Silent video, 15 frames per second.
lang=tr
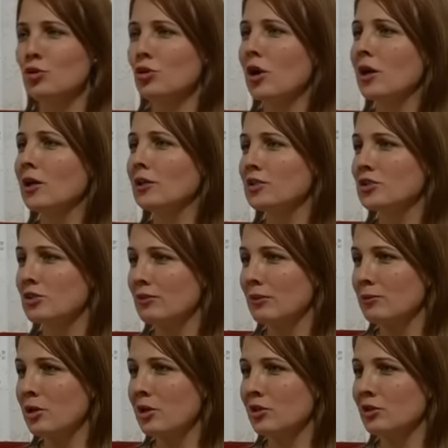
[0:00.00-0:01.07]
Yok aile
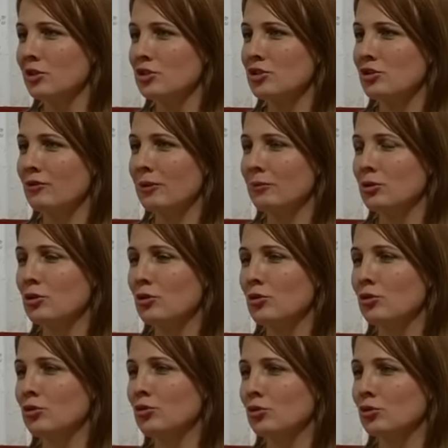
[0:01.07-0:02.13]
çevremde, arkadaş çevremde
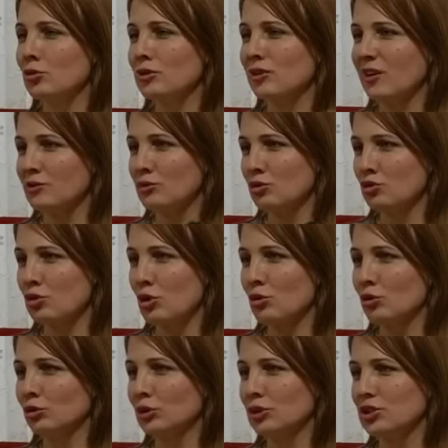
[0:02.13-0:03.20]
öykü transseksüel
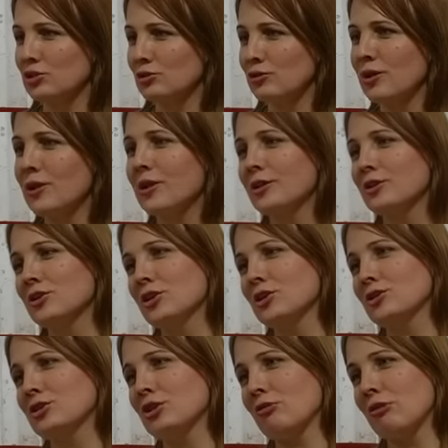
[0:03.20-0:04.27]
olduğu için
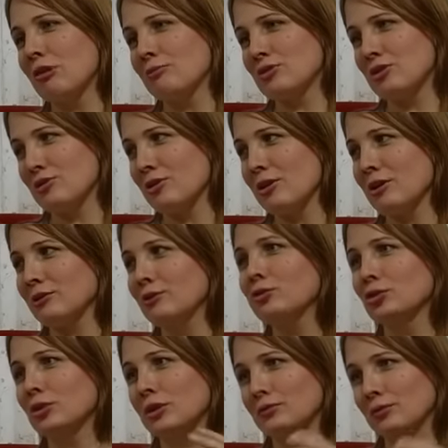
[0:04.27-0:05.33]
e, çevrem zedelendi.
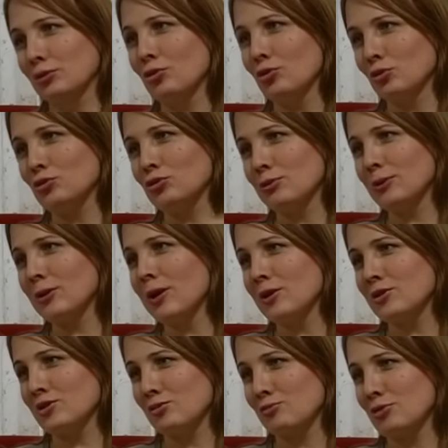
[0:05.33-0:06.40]
Fotoğrafları gördüğünüz zaman
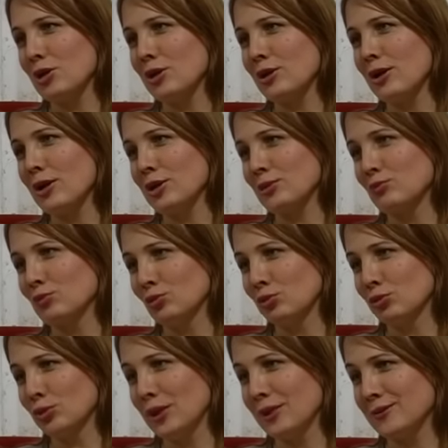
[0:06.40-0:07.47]
gayet samimiler, gayet
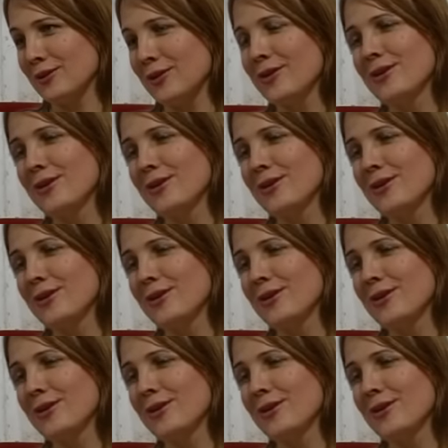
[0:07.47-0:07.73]
mutlular,